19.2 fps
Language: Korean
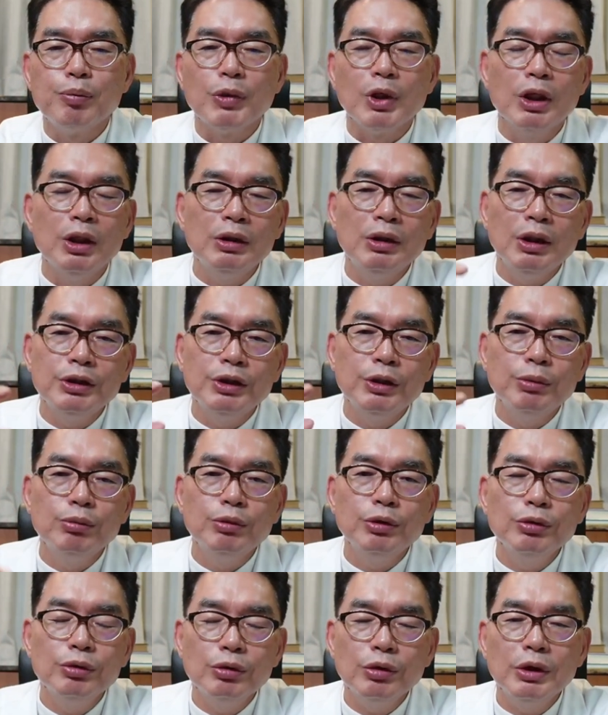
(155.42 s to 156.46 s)
일단
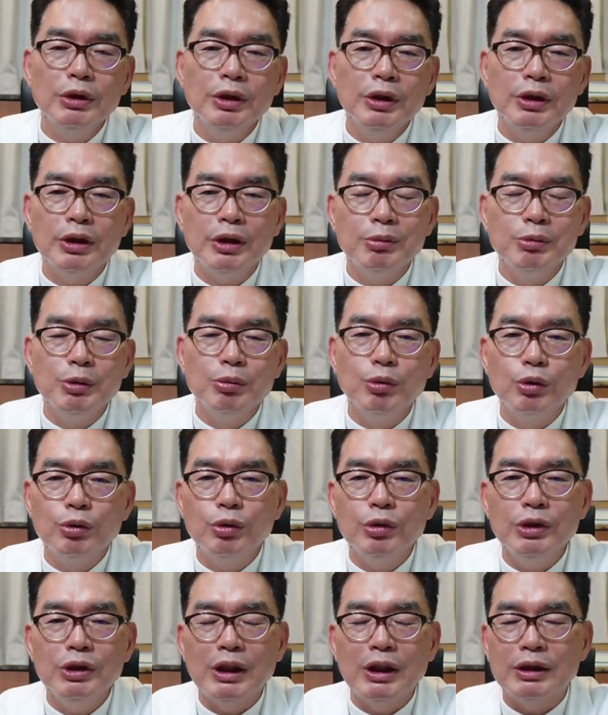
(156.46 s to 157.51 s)
심분도가 내려가면
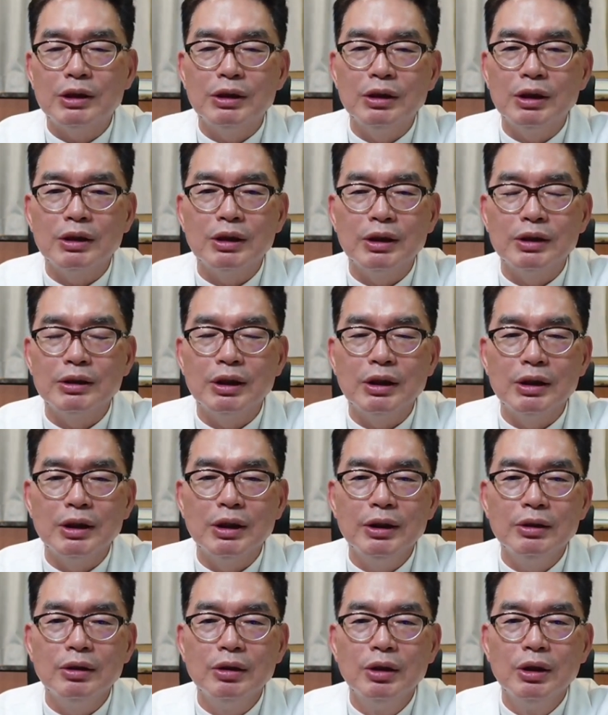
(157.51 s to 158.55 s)
모공이 다친다
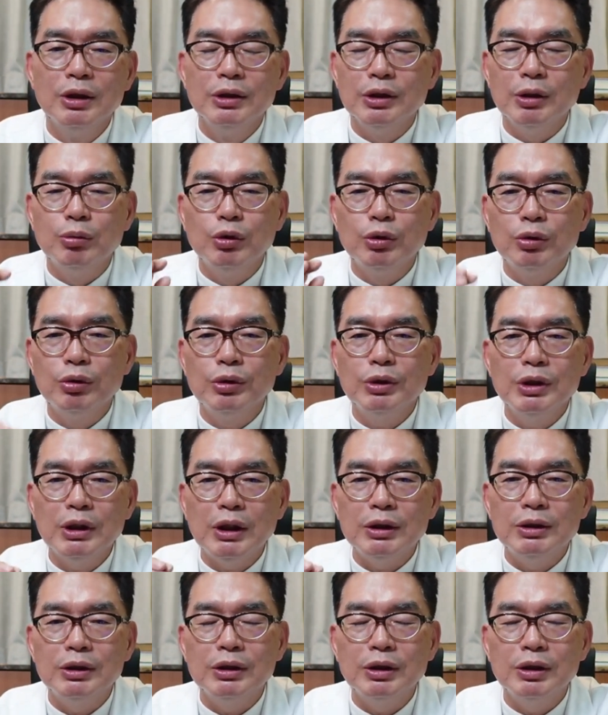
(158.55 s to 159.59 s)
그랬잖아요. 모공이
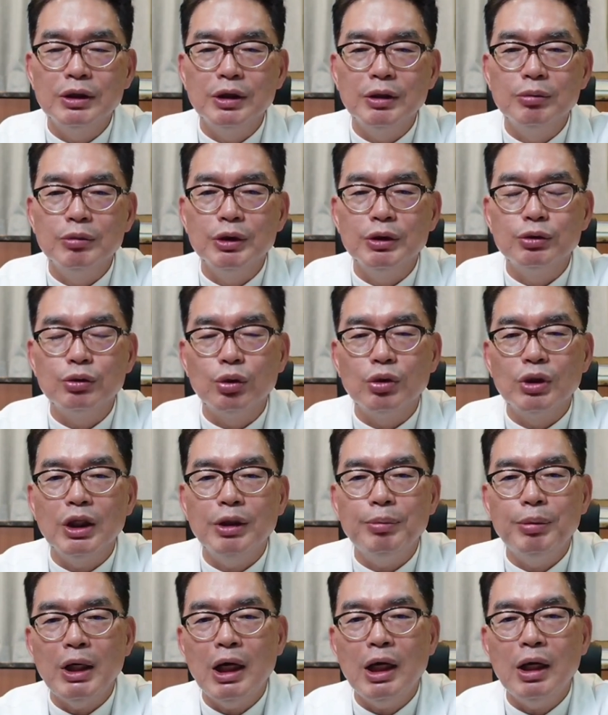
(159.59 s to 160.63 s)
다치게 되면
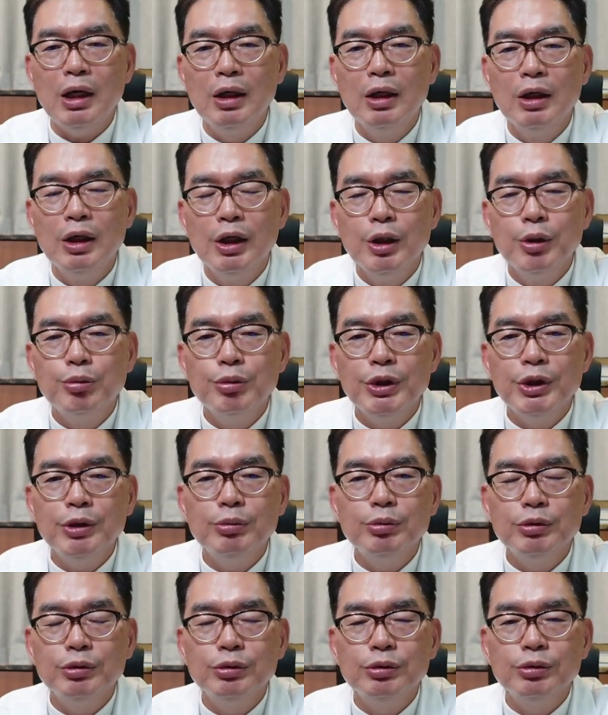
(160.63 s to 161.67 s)
조갑하
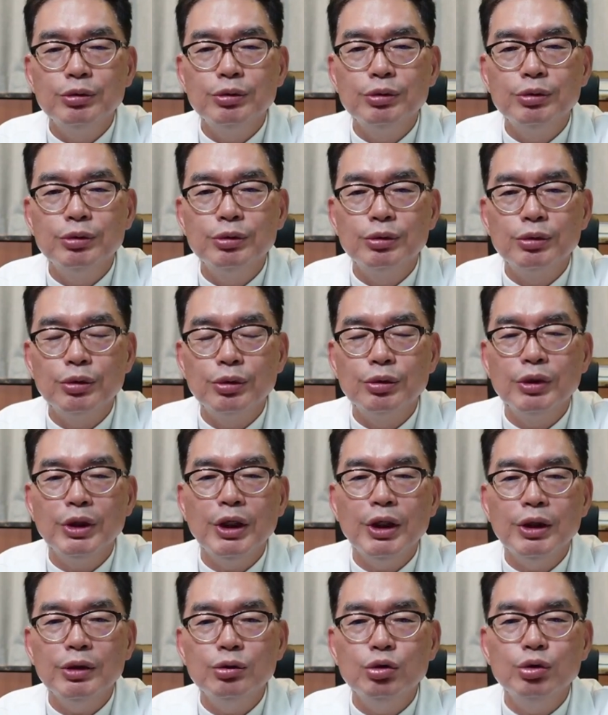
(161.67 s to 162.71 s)

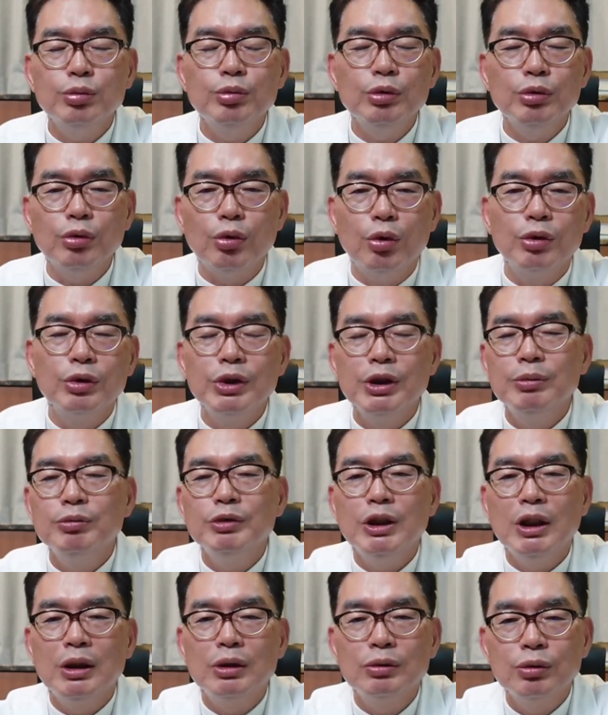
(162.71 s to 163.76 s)
피부로의 수분
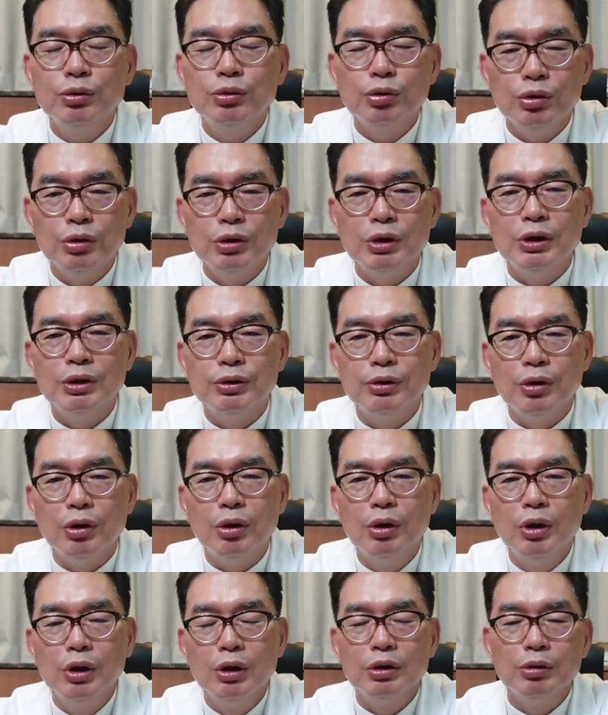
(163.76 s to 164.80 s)
공급량도 줄어들죠.
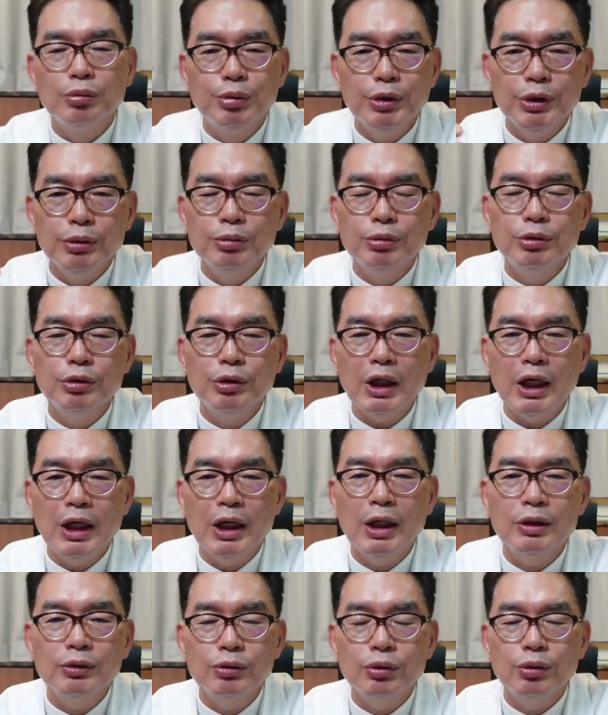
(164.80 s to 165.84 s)
그럼
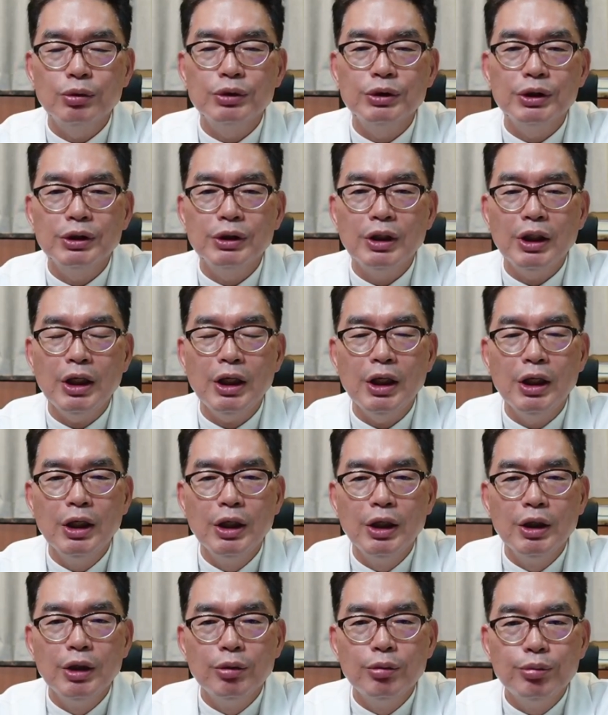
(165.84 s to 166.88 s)
피부하 조직의
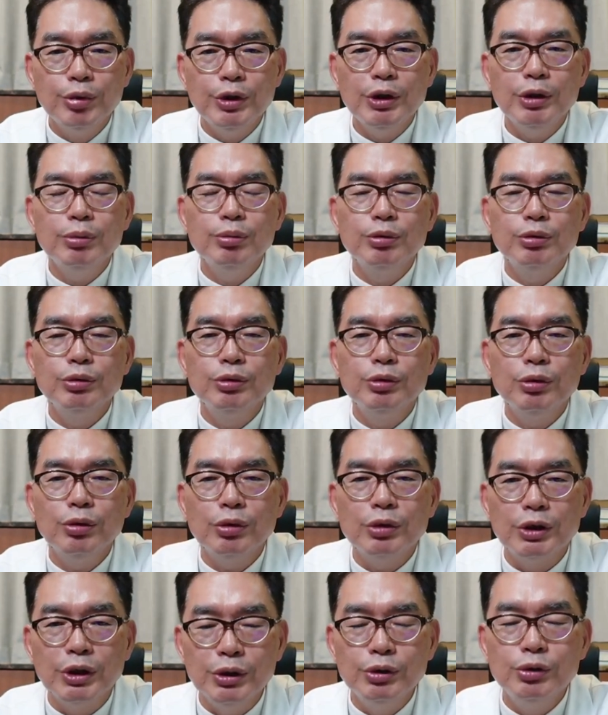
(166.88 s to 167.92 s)
피부도
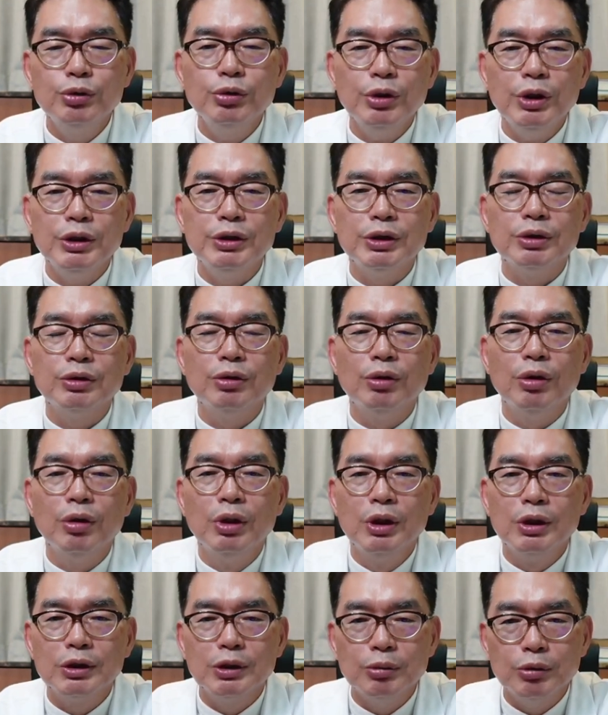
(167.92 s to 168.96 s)
건조해지고
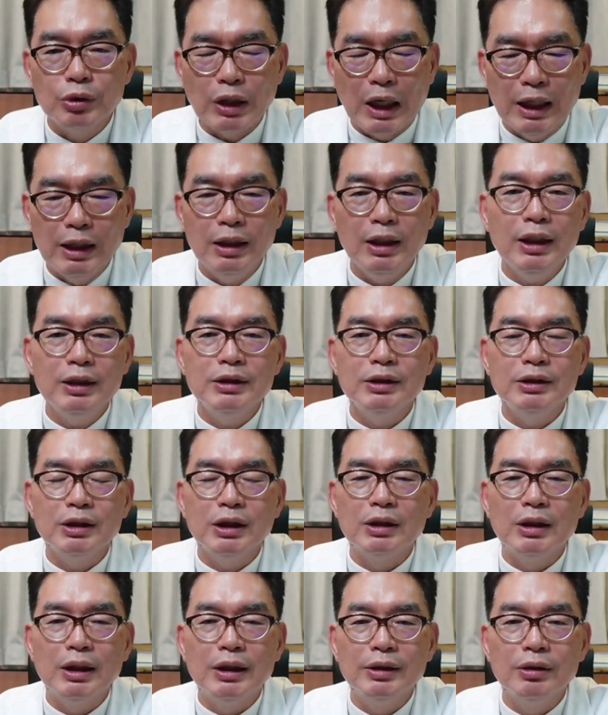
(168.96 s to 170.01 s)
그럼
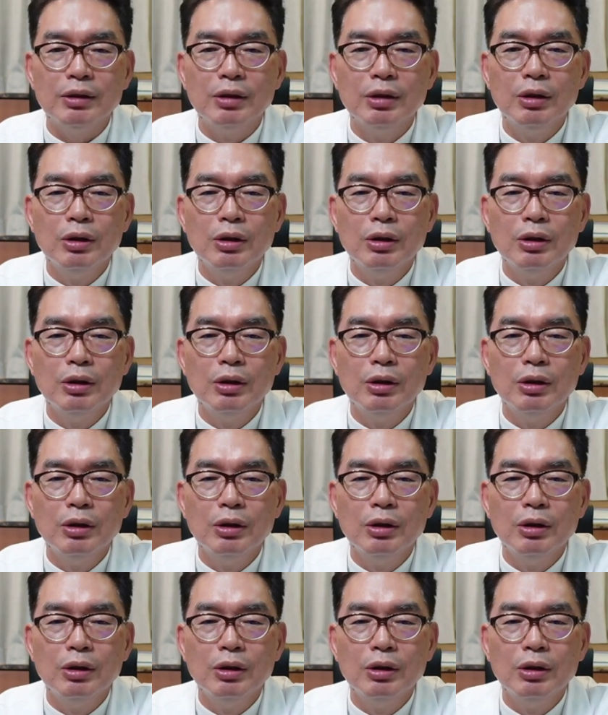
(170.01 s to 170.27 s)
갈라지잖아요.